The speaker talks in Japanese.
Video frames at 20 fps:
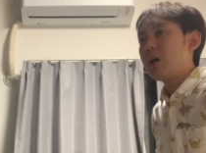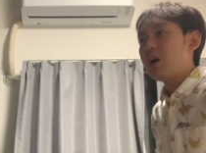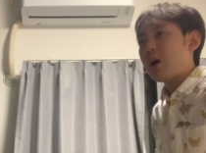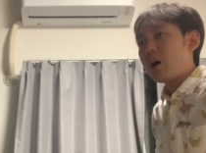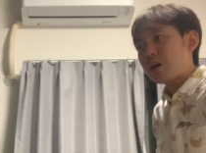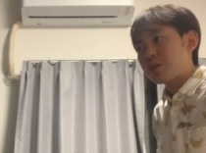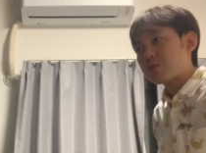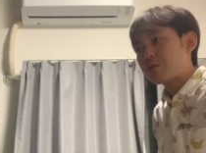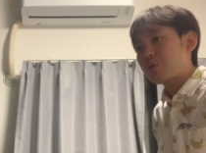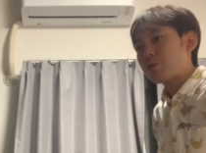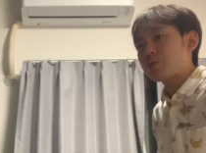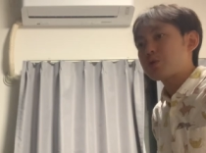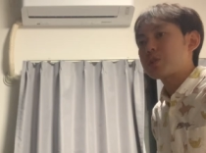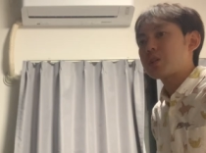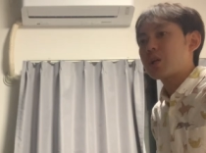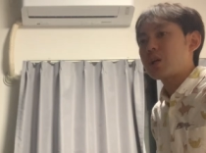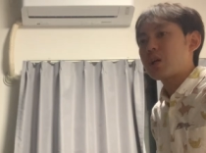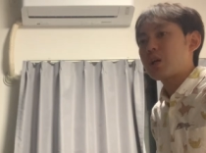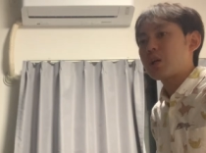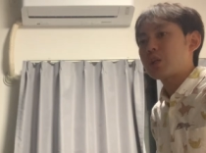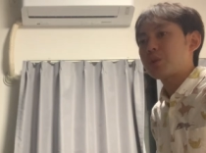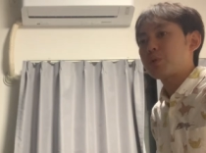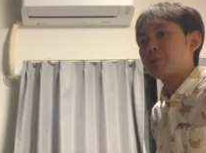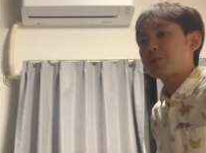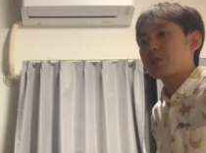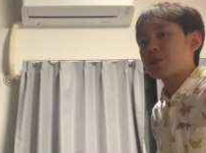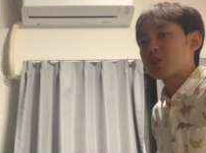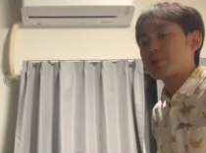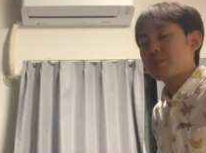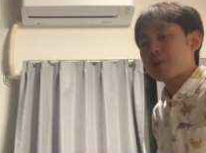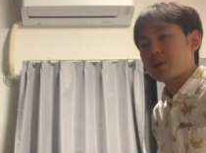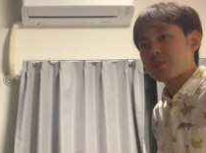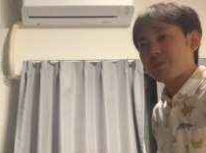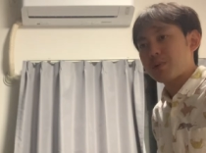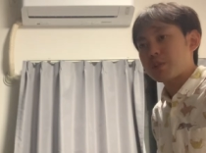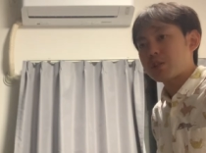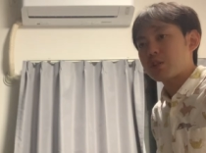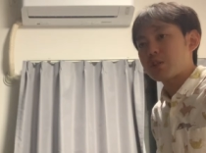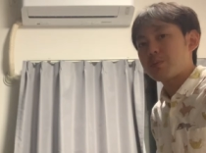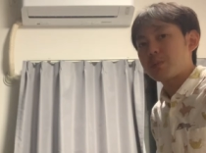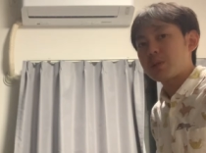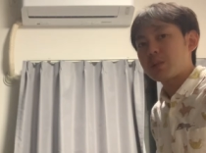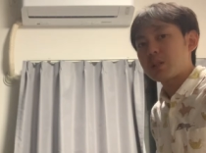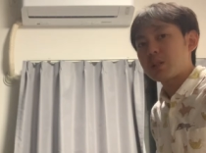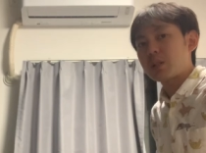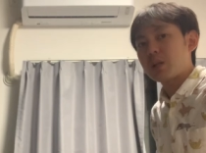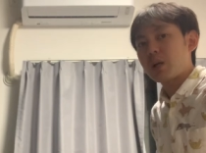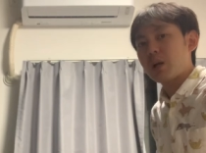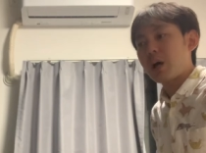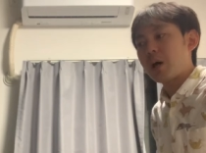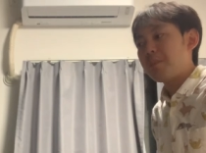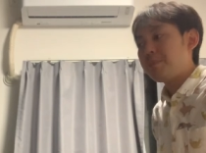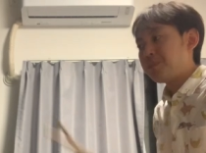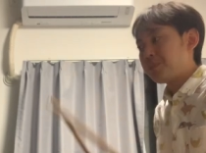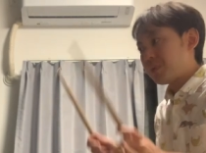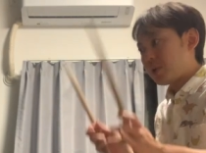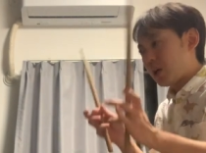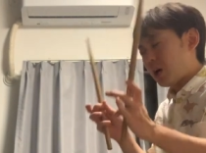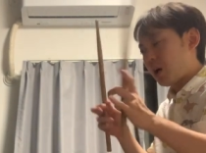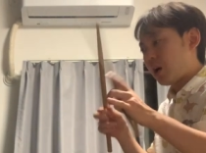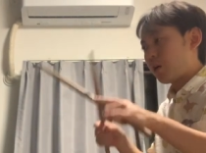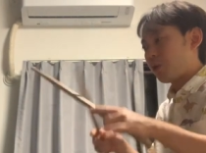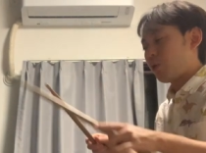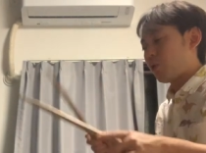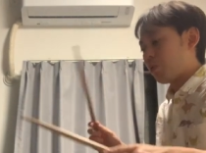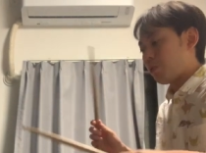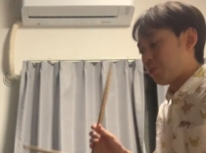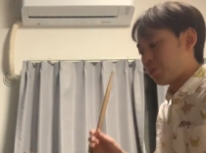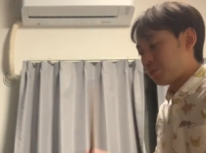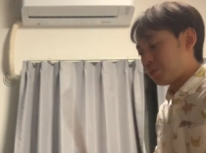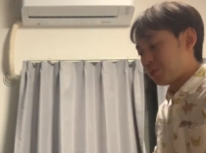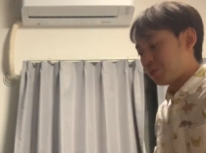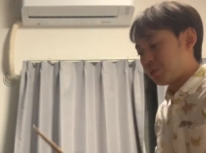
あ、上手だなと思ってスパスパ進めてたら、あの、